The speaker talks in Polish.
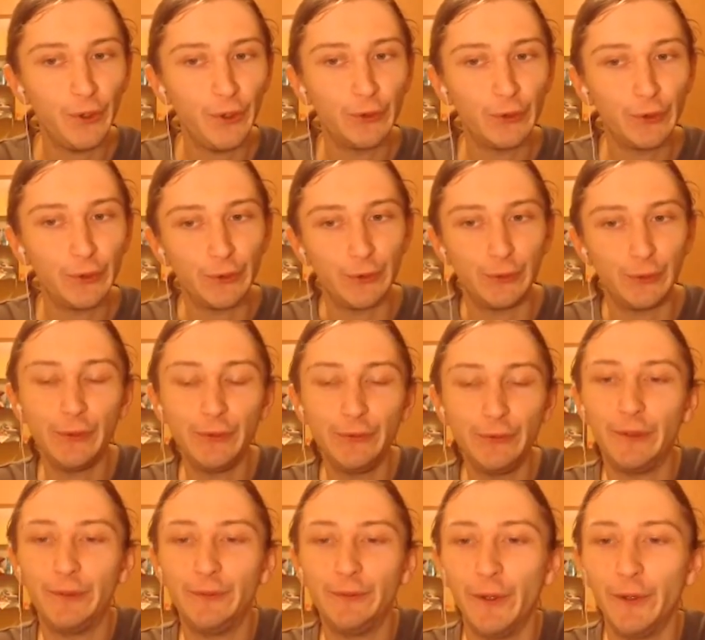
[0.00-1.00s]

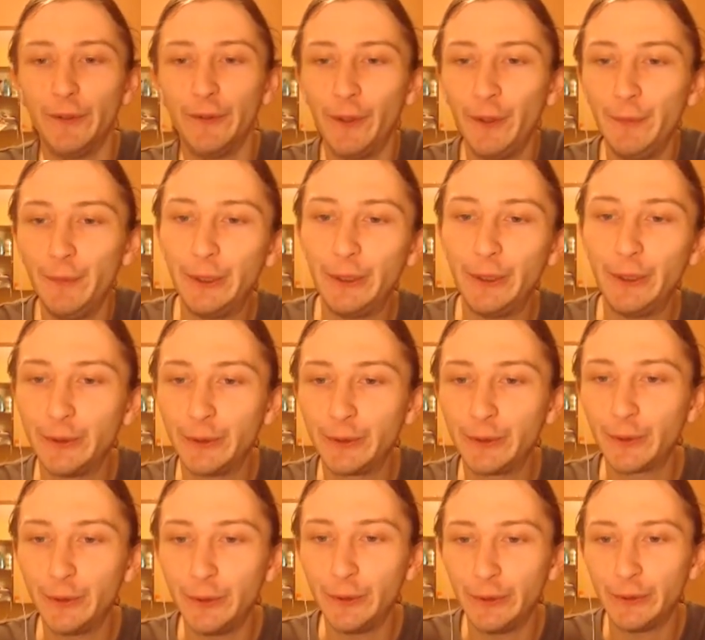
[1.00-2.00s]
Interesująca oferta, myślę, że
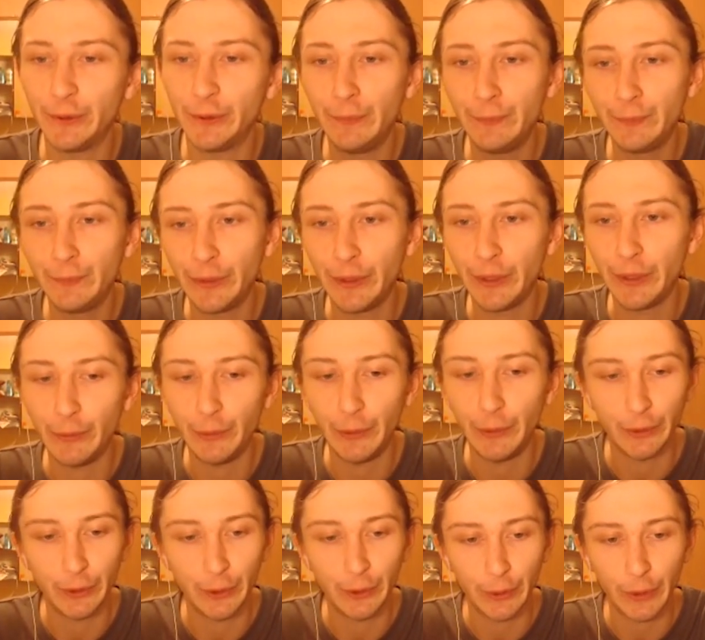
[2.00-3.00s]
skorzystam przy
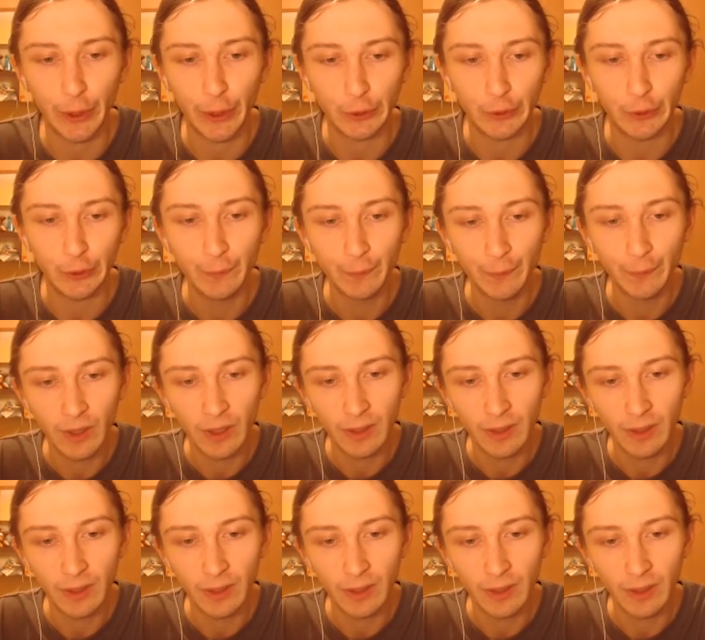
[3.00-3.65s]
najbliższej okazji.